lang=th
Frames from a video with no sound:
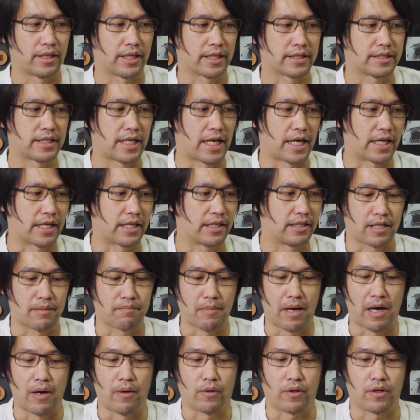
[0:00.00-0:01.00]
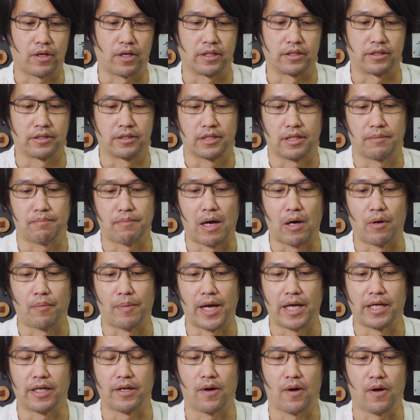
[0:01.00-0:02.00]
ลักษณะกระเป๋าก่อนกระเป๋า
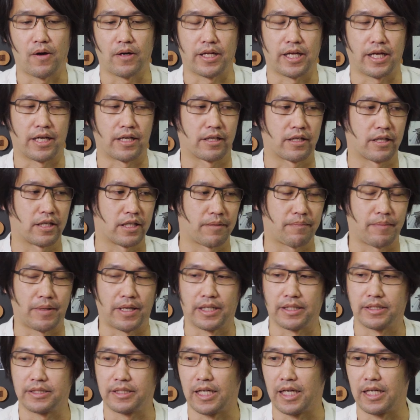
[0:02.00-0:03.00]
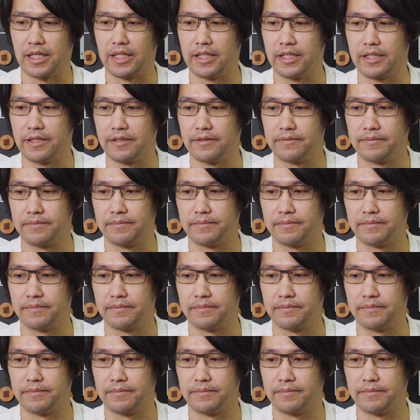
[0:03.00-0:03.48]
ภายนอกเนี่ยก็จะเป็นลักษณะนี้